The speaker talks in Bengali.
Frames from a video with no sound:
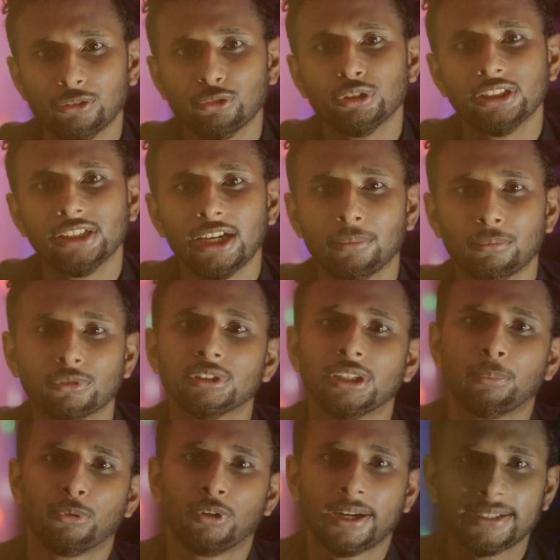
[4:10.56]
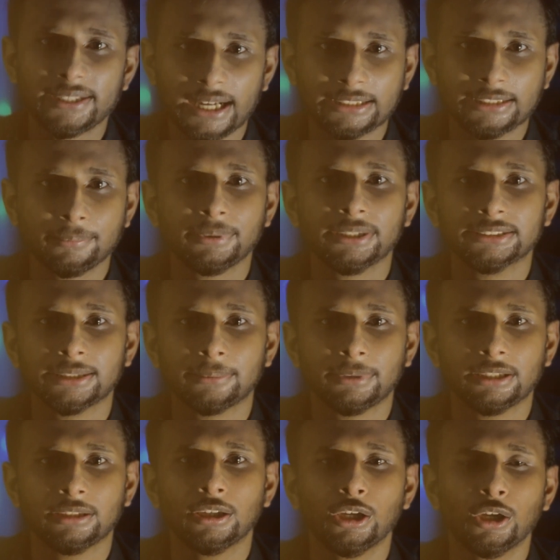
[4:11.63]
বা দুই দিনের মধ্যে প্রোডাক্ট হাতে পেয়ে
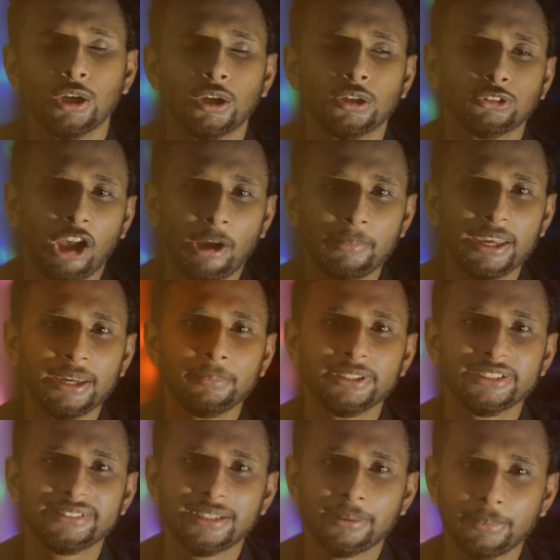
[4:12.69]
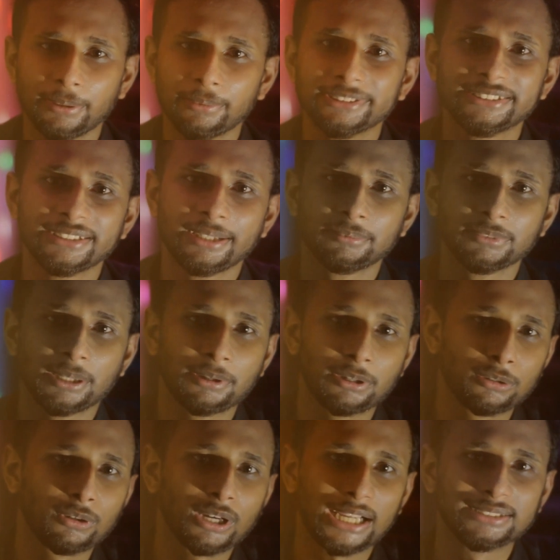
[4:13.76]
যাবেন তো আমি এই বিষটা ভেবেছিলাম যে আমার
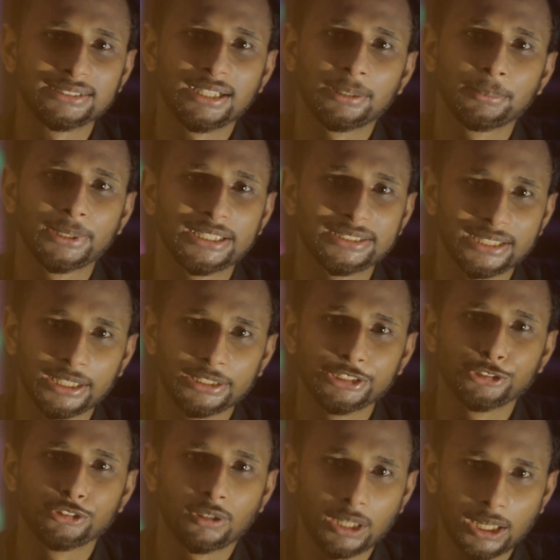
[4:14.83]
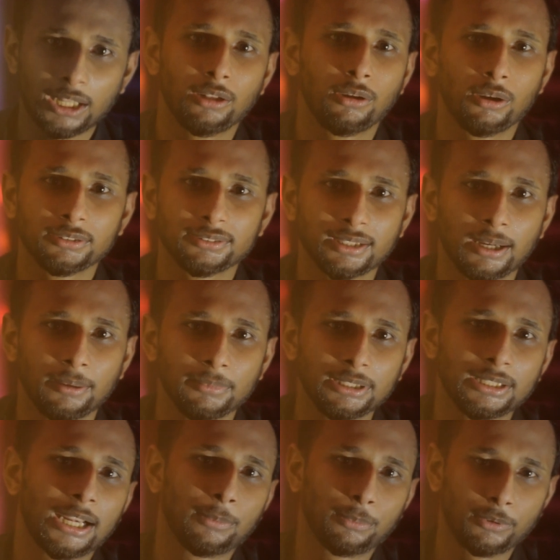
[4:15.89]
কোনো কাজে লাগবে না সাড়ে তিনশো টাকা লস আমি
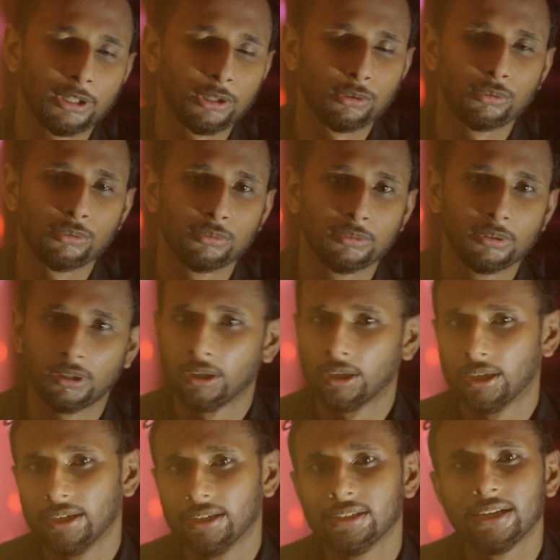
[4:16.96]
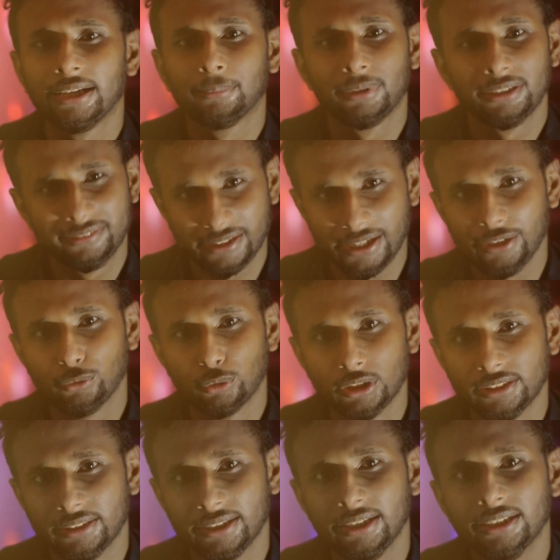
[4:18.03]
তারপরেও এটা একবার ট্রাই
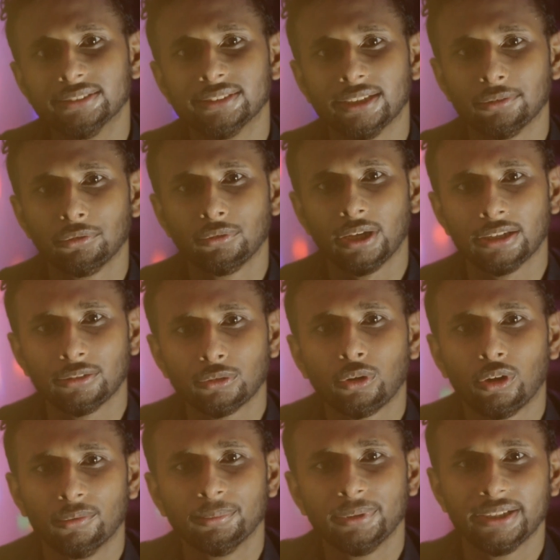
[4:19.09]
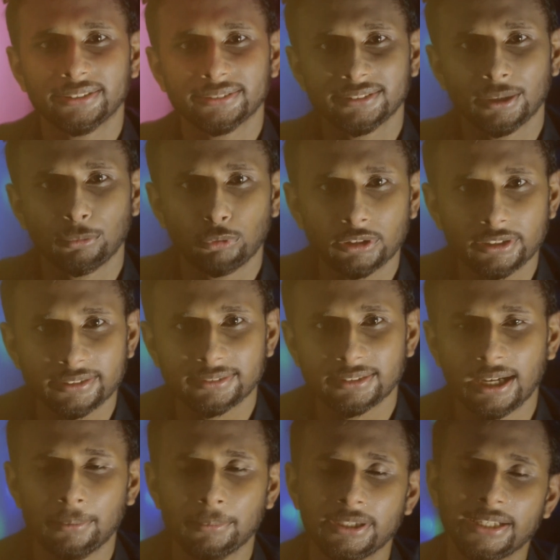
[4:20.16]
করে দেখি যেহেতু এত কনফিডেন্স নিয়ে বলতেছে
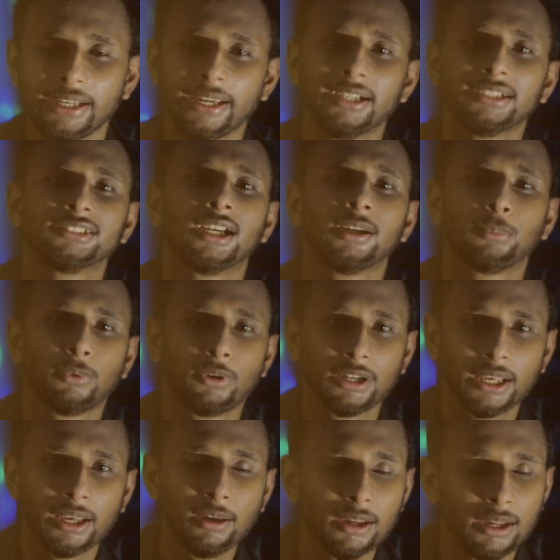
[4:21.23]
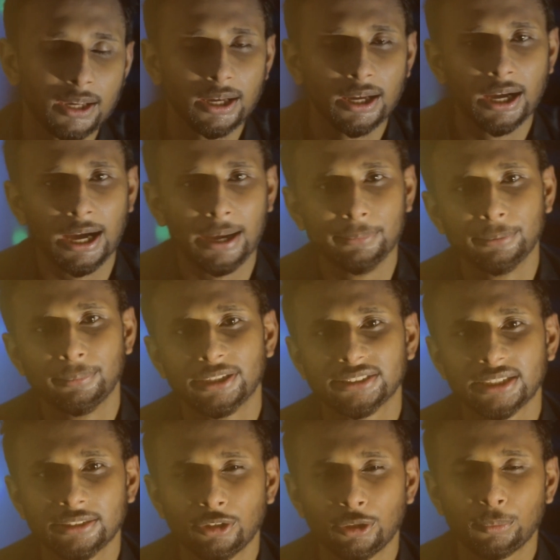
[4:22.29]
আমি নিয়ে আসার পরে আমি
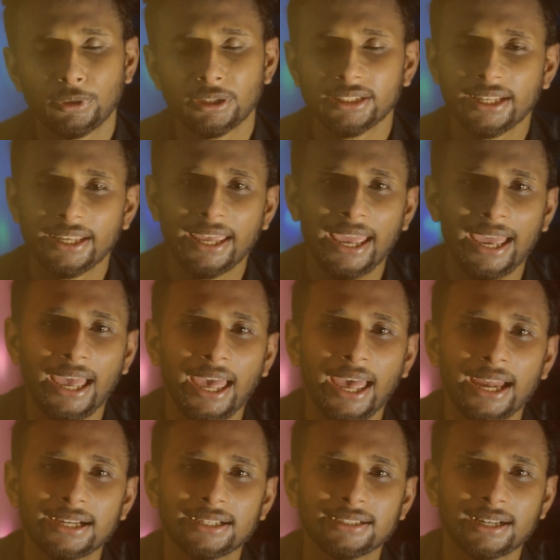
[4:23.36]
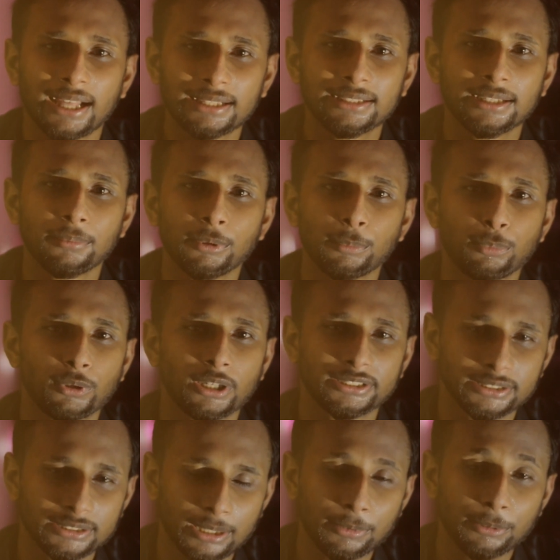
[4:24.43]
বাসায় দেওয়ার পরে দেখে এক রাতে আমার পোকা
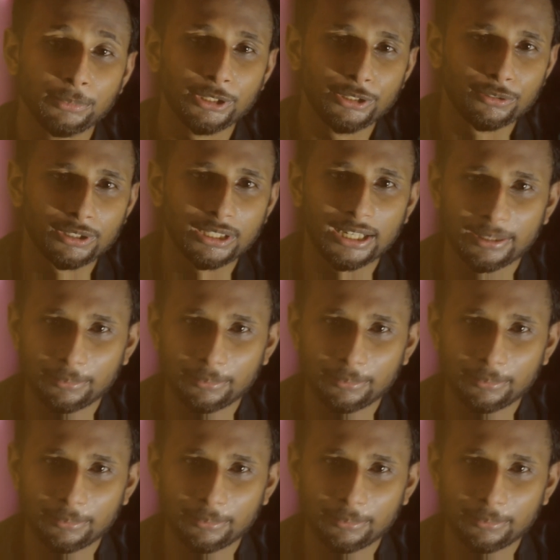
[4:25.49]
শেষ আমি ভিডিওটা